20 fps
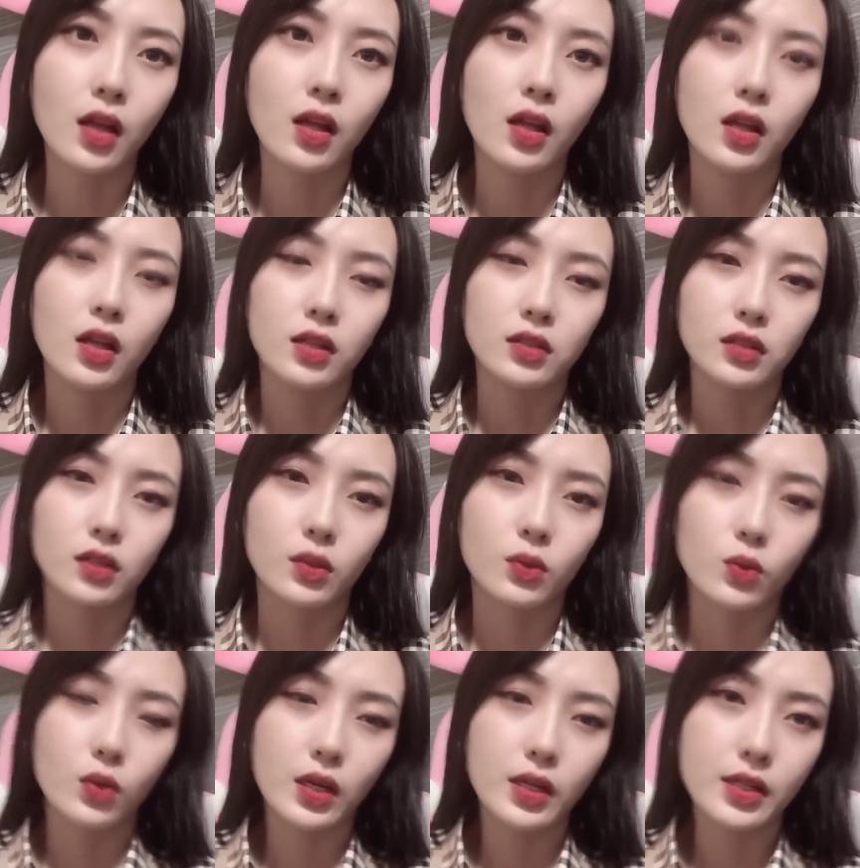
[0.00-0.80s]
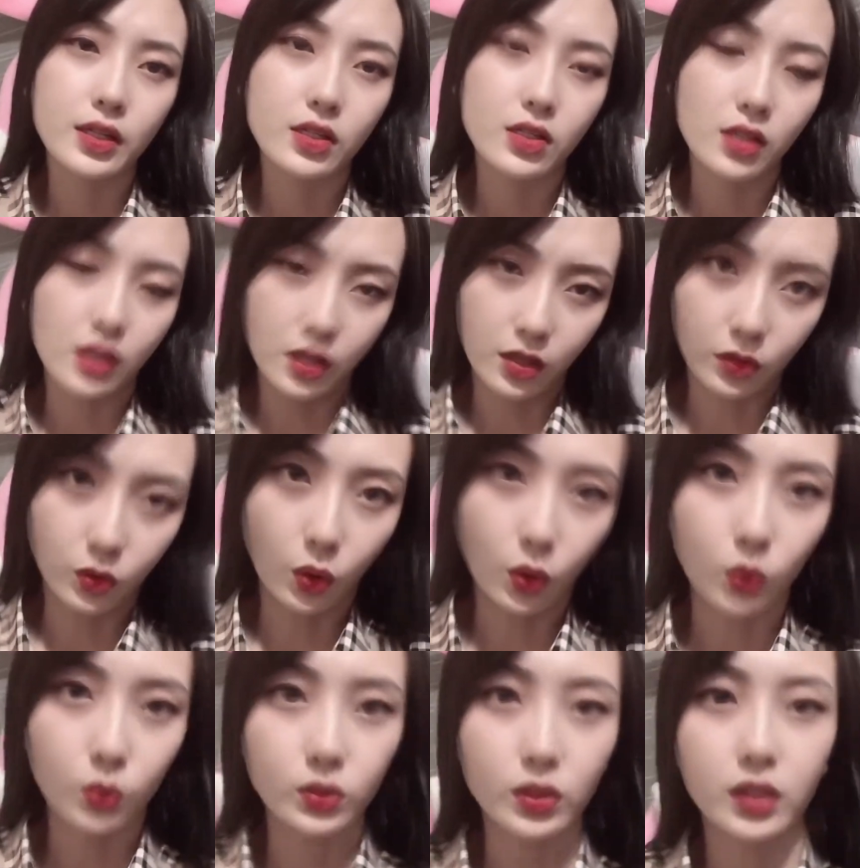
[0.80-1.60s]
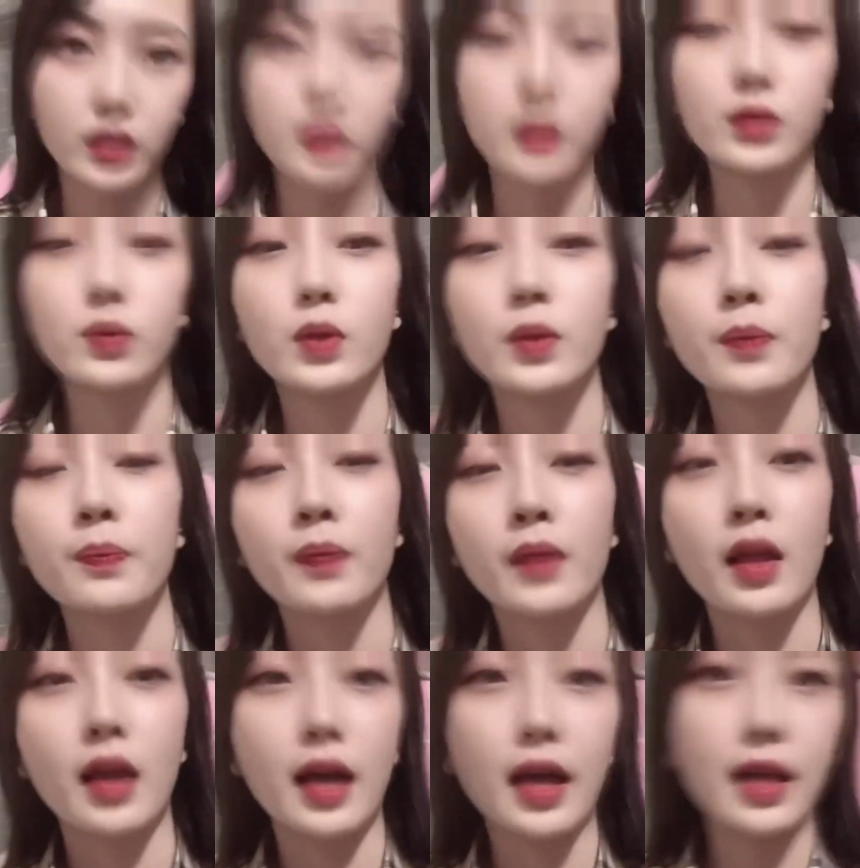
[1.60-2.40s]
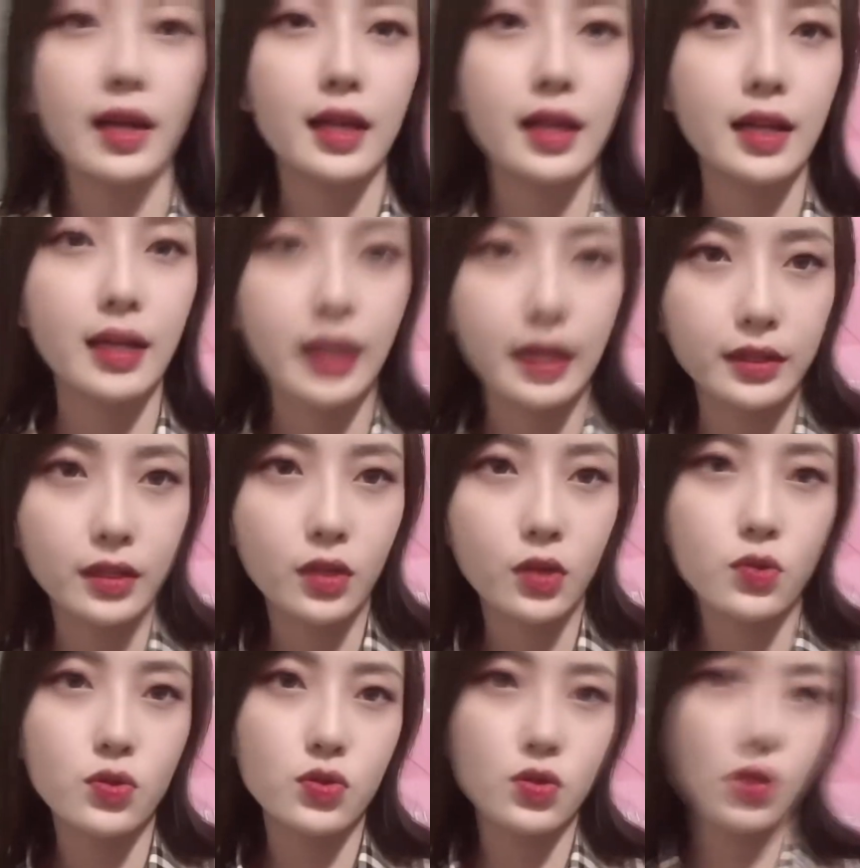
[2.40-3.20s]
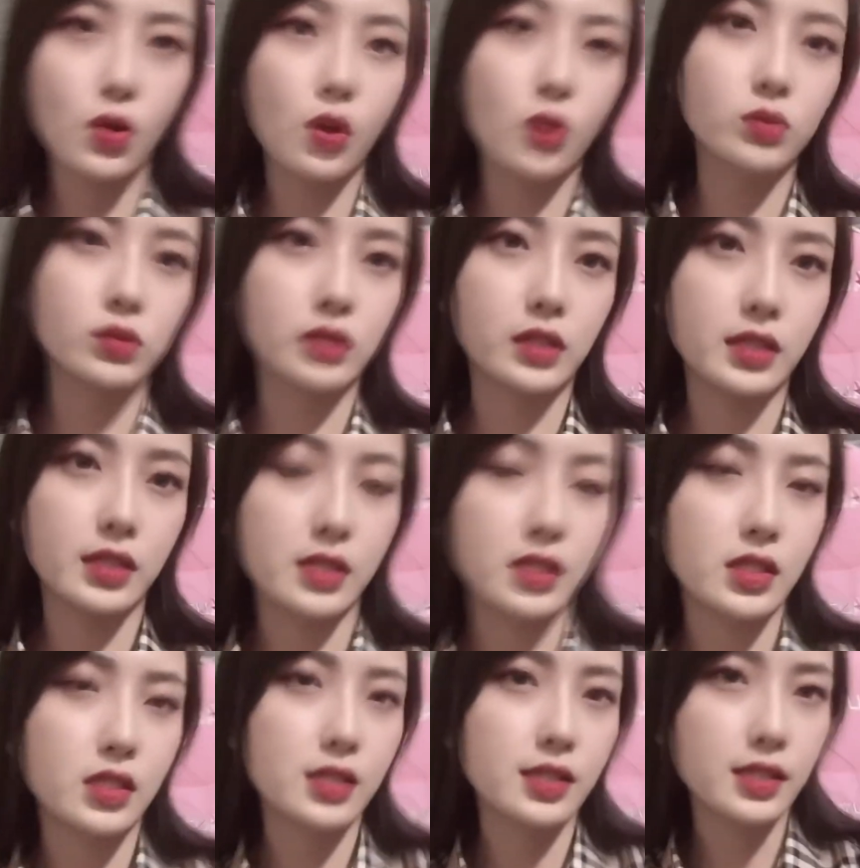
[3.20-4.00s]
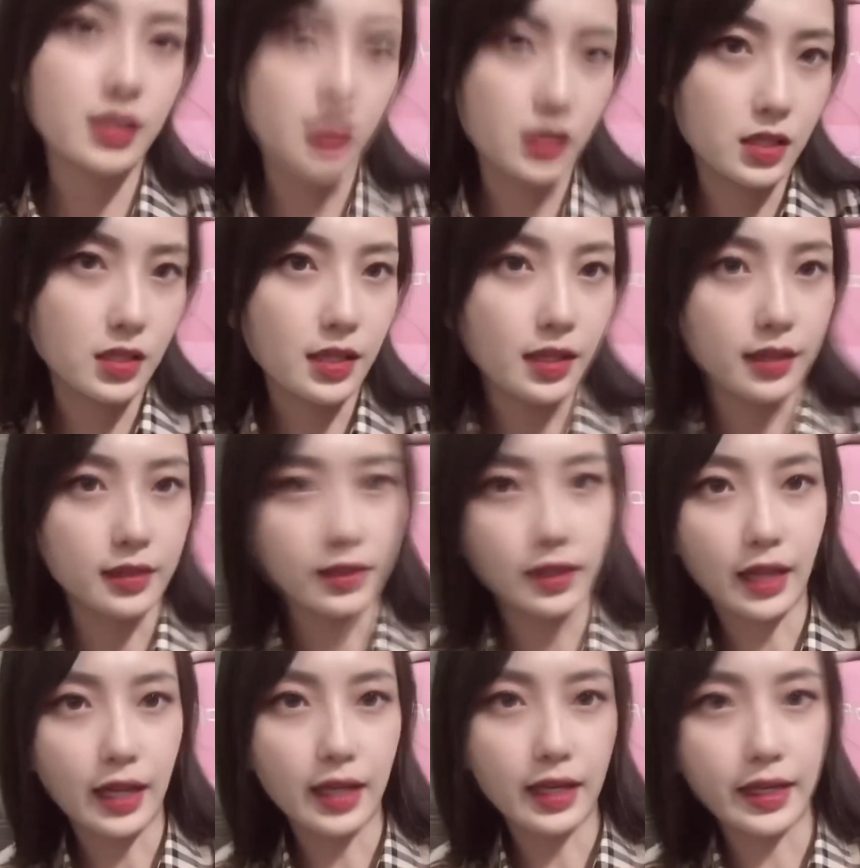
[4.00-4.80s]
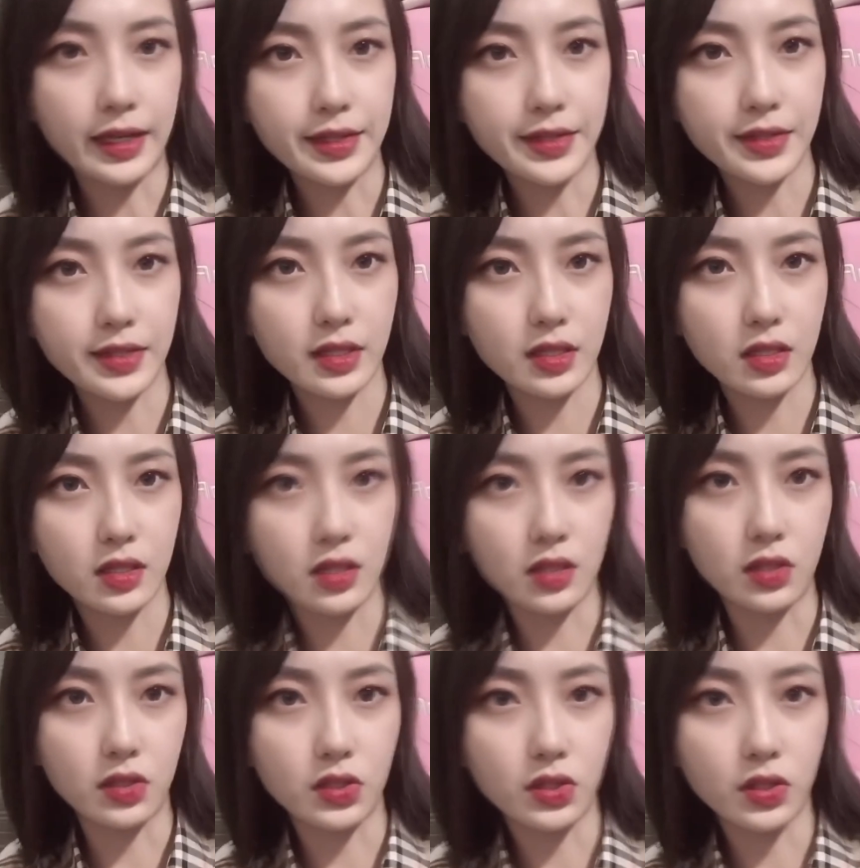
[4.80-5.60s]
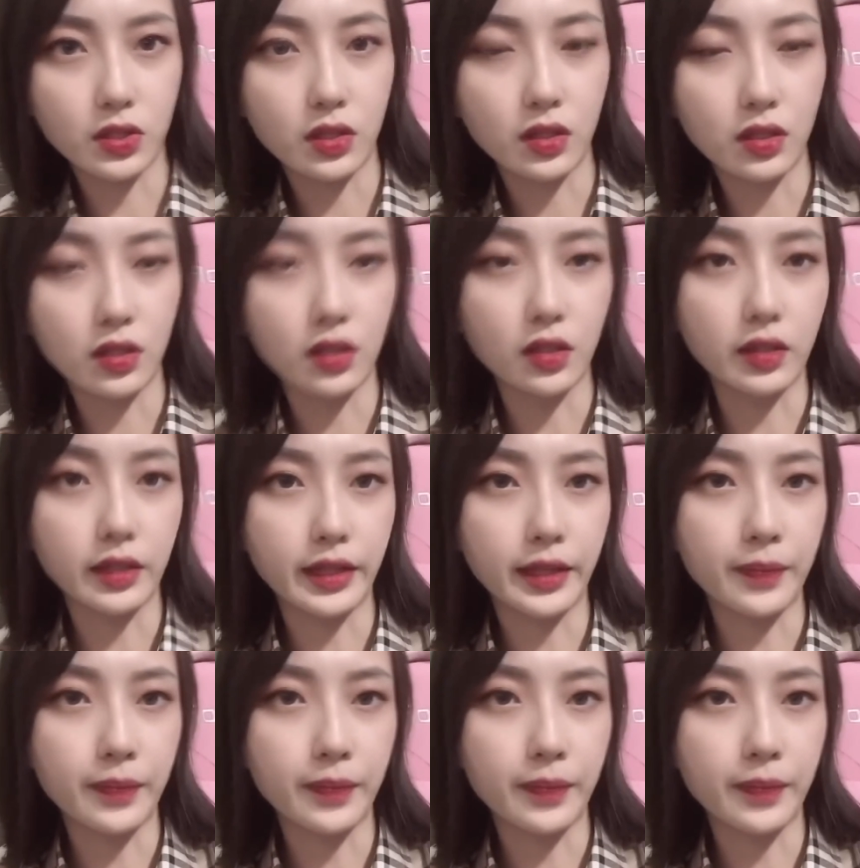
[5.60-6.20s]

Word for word: 那国安也是很头疼，因为阿兰来到之后呢，其实一直想跟阿兰进行这个合练，